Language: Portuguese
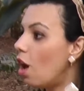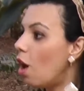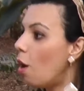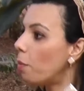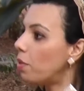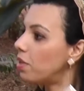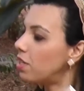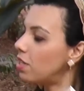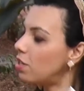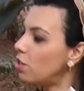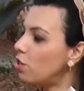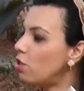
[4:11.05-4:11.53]

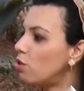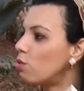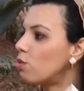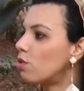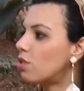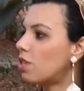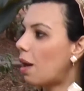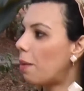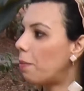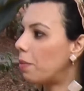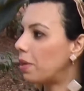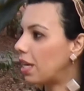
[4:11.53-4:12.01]
Porque se a gente não
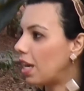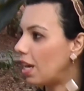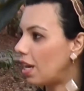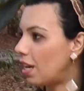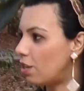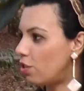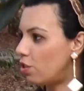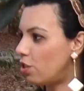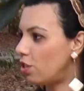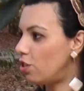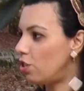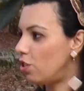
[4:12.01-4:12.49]
sabe quem
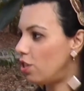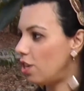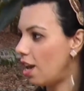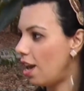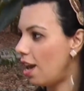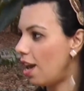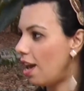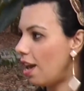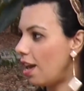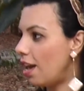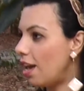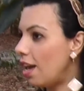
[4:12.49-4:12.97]
a gente
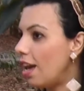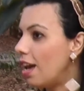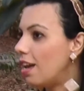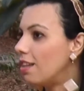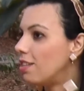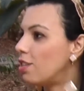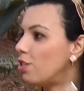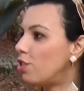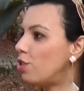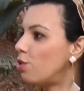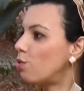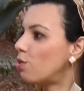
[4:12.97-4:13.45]
é,
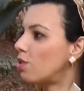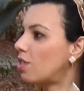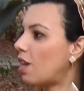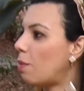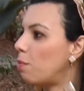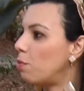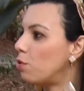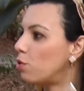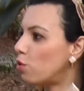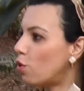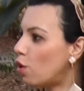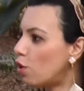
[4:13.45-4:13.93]
se a gente não
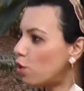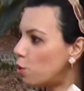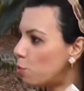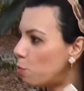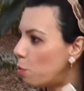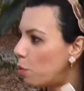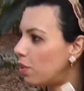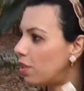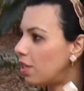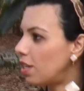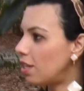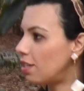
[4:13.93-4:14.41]
sabe os nossos
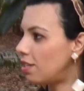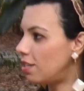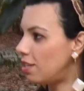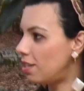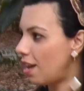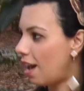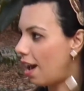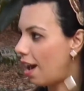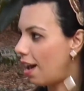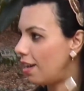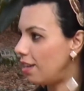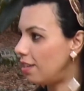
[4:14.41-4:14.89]

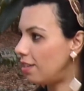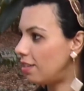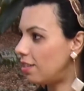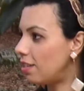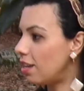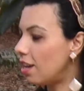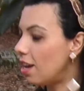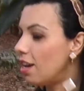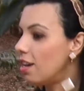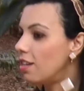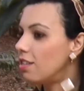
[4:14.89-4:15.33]
potenciais,